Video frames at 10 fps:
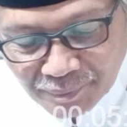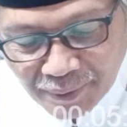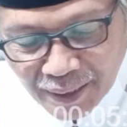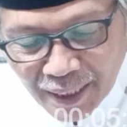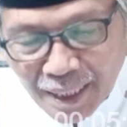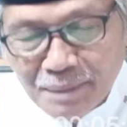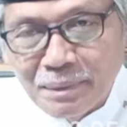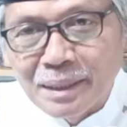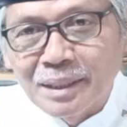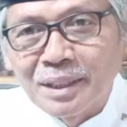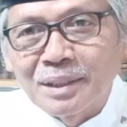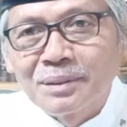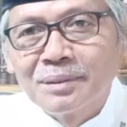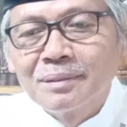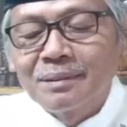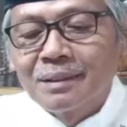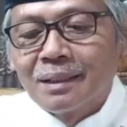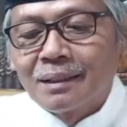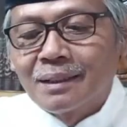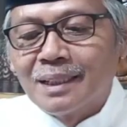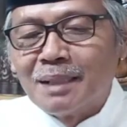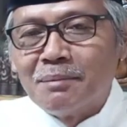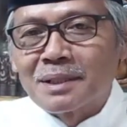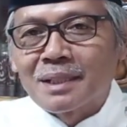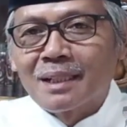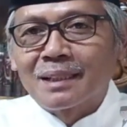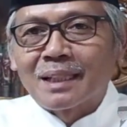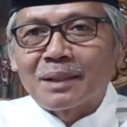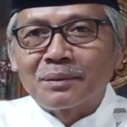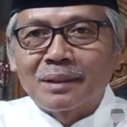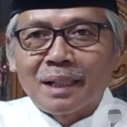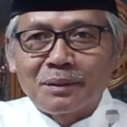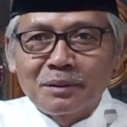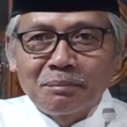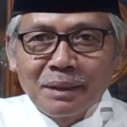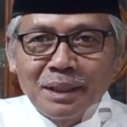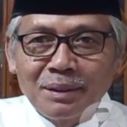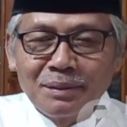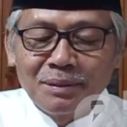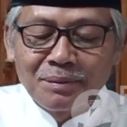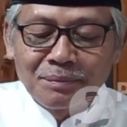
Padahal mati itu tidak bisa ditakut-takut begitu.